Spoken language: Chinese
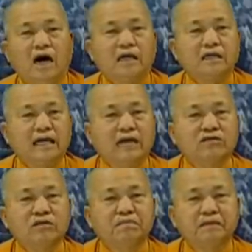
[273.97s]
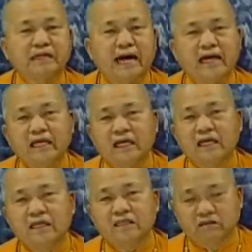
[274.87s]
啊，拿出笔来
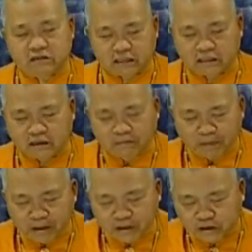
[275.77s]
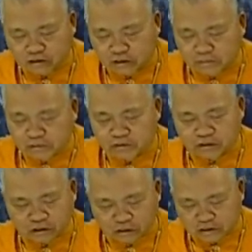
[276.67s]
就写了：求人不
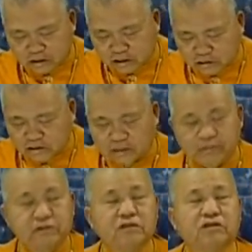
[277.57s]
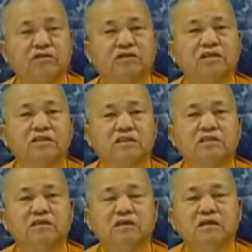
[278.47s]
如求己，求己不如求真己。